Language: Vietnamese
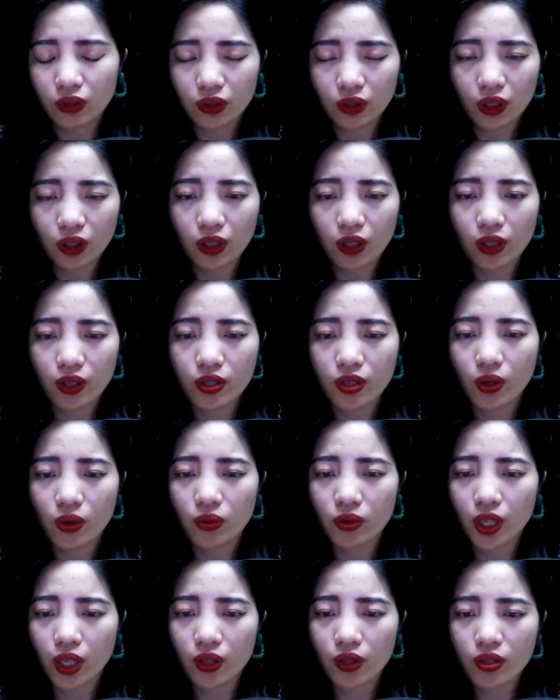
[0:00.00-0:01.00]
Những lời dâu
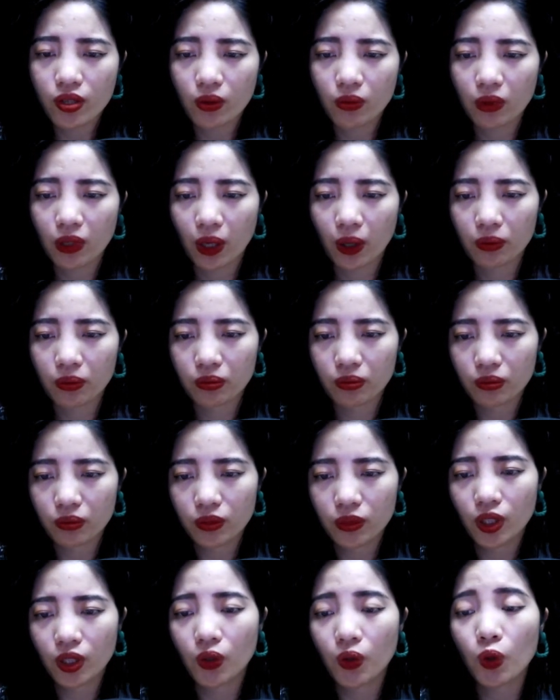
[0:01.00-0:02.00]
kiến trong lòng
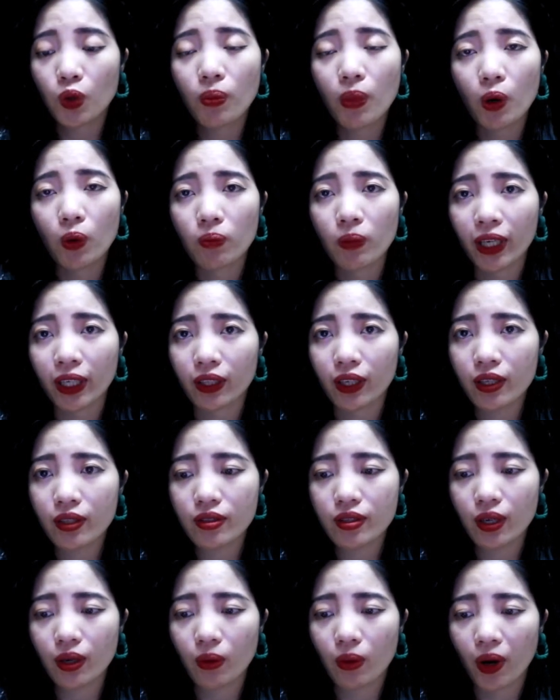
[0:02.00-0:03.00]
được cô bộc bạch hết
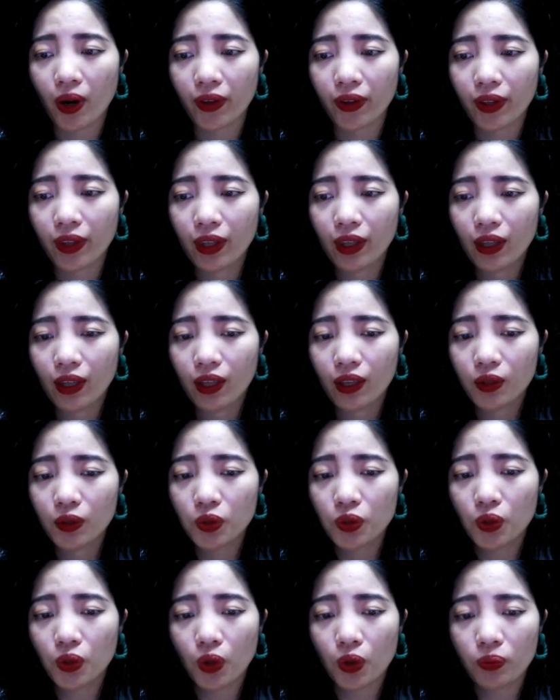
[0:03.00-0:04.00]
ra ngoài.
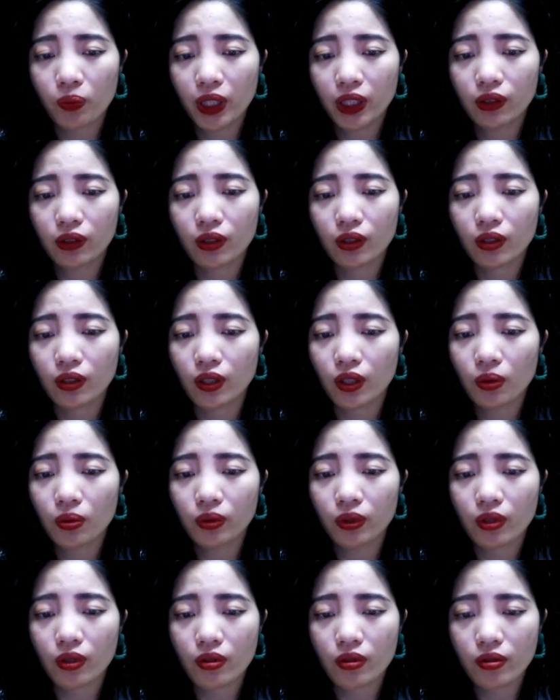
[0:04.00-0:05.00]
Cô không biết từng câu
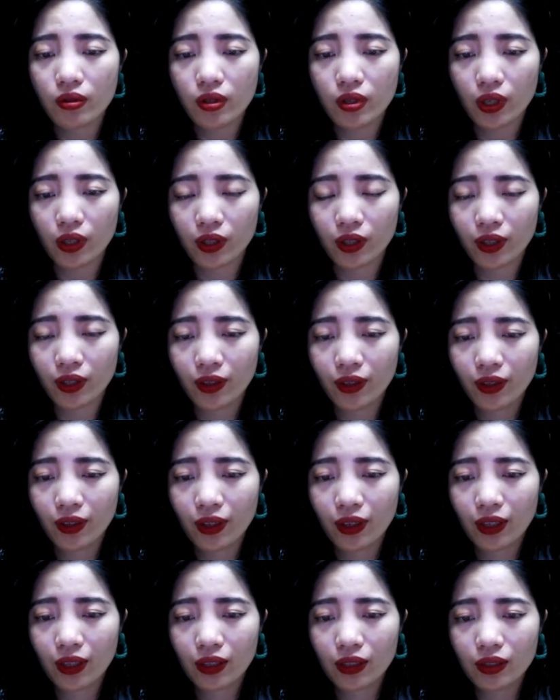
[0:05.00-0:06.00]
từng chữ ấy
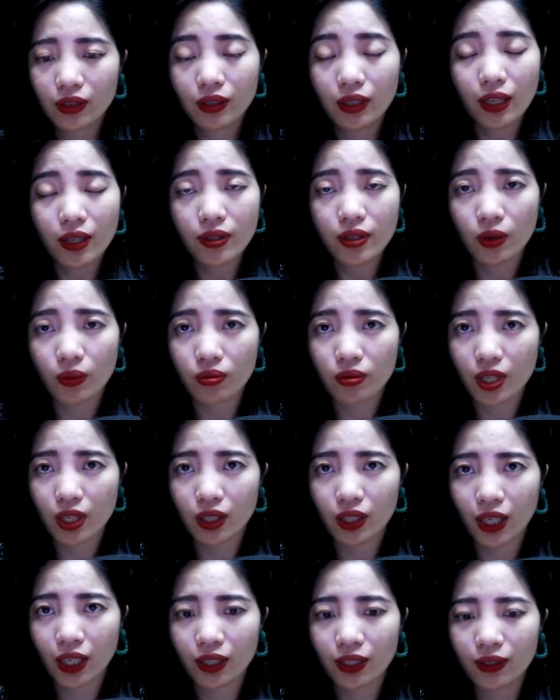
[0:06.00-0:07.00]
đã chọc
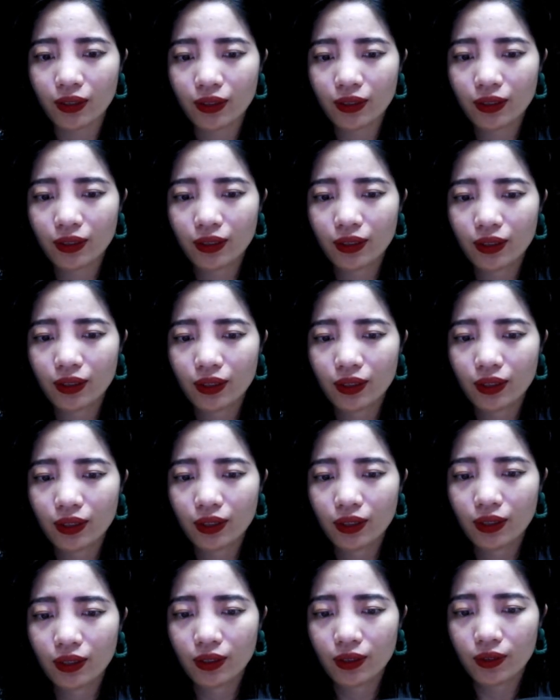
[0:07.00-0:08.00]
giận anh.
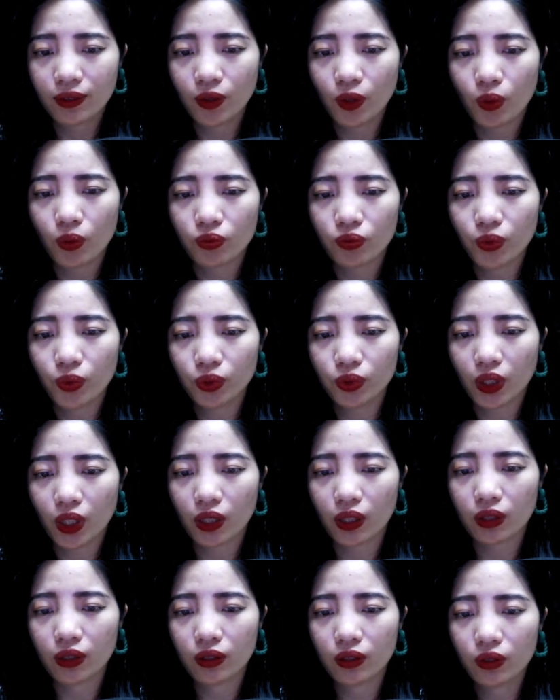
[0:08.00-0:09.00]
Lục Vũ
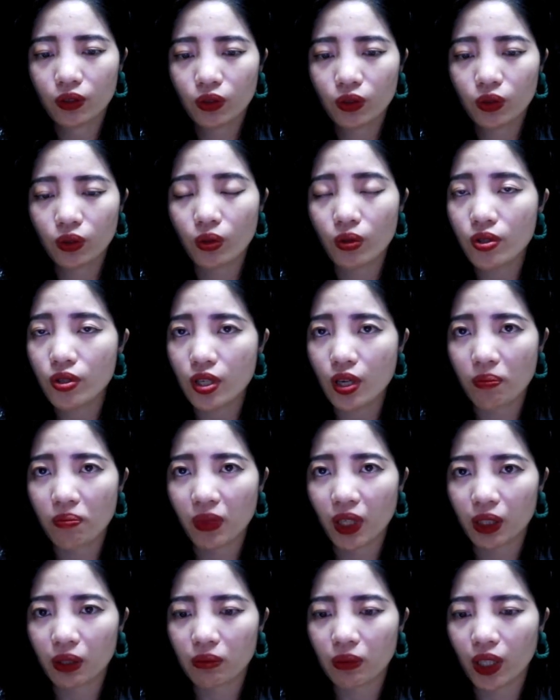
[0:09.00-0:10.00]
Thần tối sầm
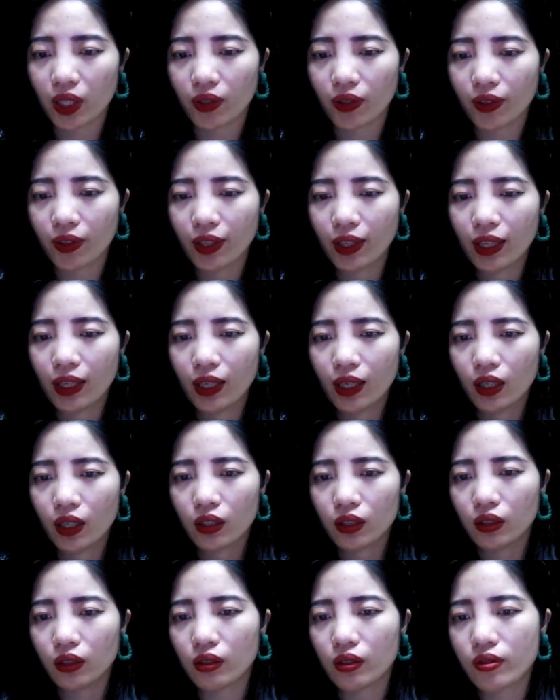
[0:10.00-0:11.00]
mặt mày.
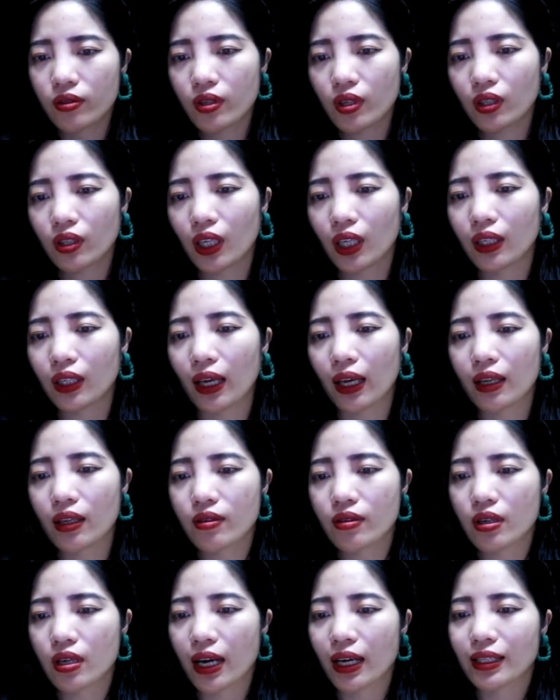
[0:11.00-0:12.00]
Từ trước đến nay
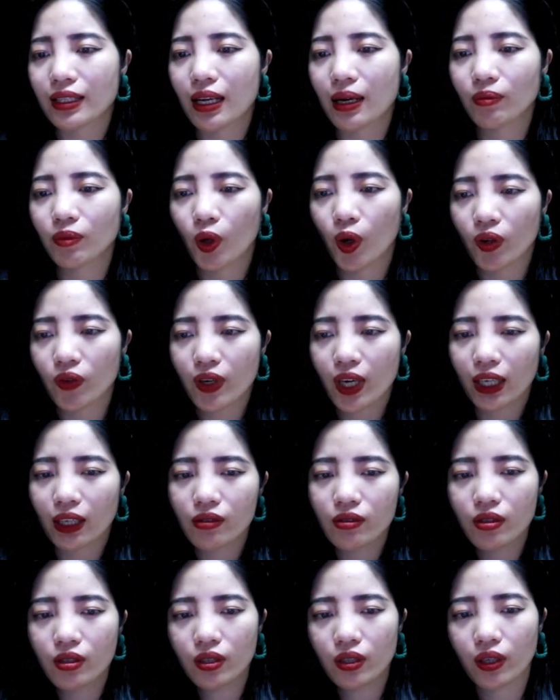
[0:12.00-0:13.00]
chưa ai dám nói với anh
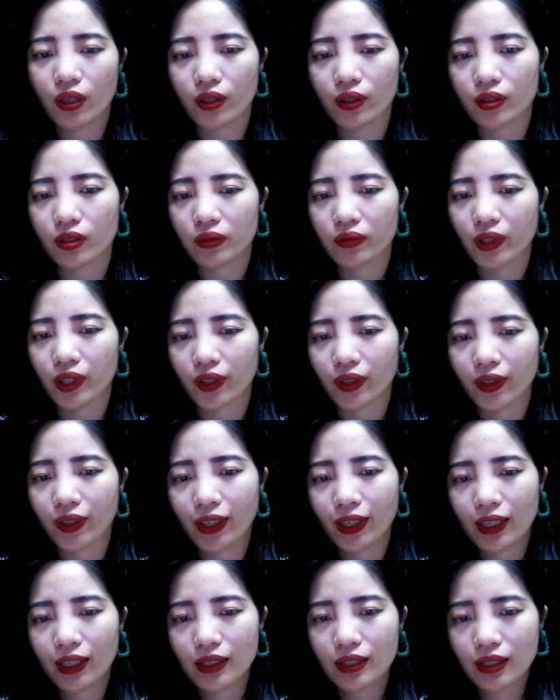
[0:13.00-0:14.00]
những lời như vậy.
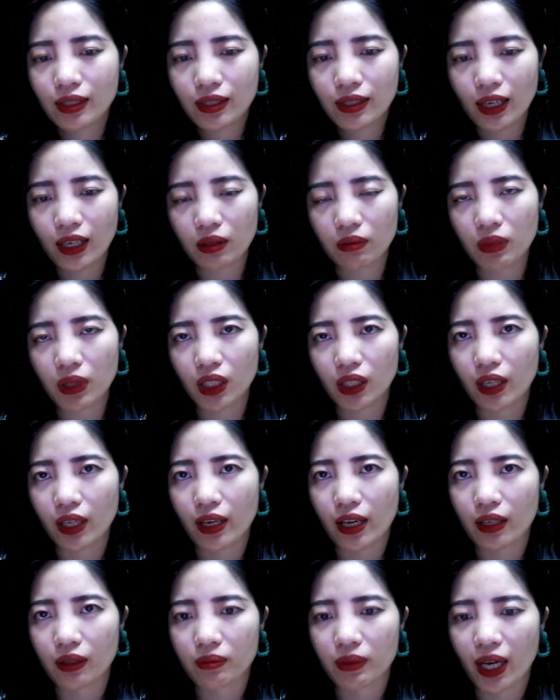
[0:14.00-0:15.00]
Đặc biệt là
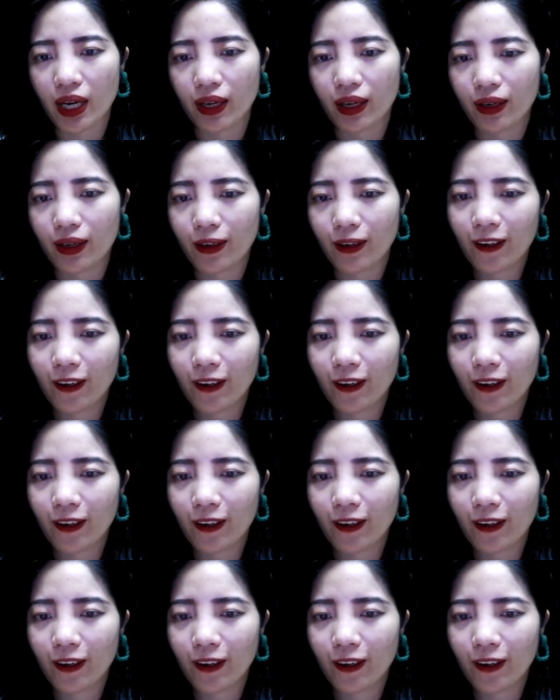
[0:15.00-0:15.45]
đàn bà.